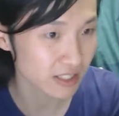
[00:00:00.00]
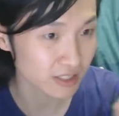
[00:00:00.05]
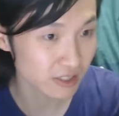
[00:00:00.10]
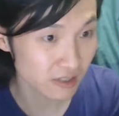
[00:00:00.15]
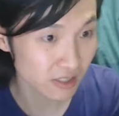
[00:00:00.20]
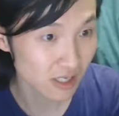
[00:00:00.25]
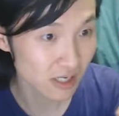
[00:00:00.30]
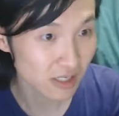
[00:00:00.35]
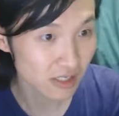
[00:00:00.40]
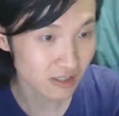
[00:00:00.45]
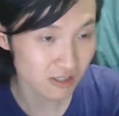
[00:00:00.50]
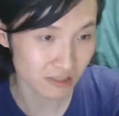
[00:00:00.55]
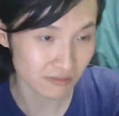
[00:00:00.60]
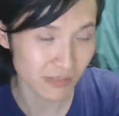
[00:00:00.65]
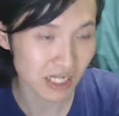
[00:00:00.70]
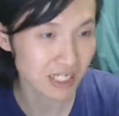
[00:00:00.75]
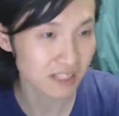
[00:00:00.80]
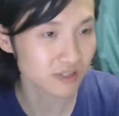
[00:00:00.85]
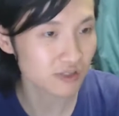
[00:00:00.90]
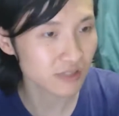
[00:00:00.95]
又又他
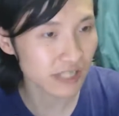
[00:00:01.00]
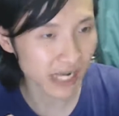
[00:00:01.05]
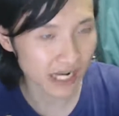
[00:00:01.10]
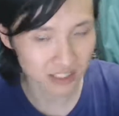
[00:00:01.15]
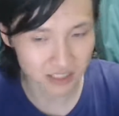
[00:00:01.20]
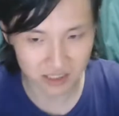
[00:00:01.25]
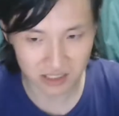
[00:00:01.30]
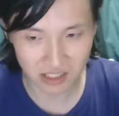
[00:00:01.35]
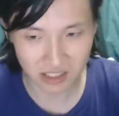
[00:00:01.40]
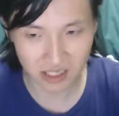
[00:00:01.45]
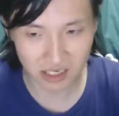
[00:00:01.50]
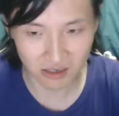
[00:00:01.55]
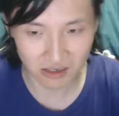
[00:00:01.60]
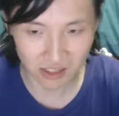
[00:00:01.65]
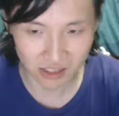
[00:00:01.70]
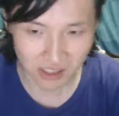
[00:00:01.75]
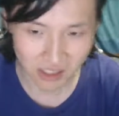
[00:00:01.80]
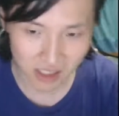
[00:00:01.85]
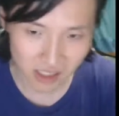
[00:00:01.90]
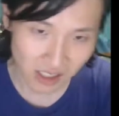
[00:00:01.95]
妈的又开始就搞
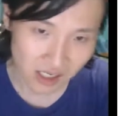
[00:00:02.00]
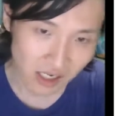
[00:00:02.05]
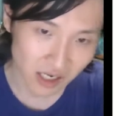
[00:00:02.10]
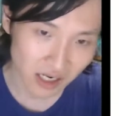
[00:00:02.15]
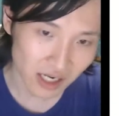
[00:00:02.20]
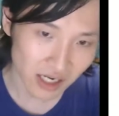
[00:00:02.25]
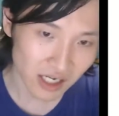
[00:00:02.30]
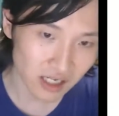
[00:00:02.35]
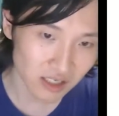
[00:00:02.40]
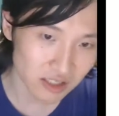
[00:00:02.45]
了，哎呀，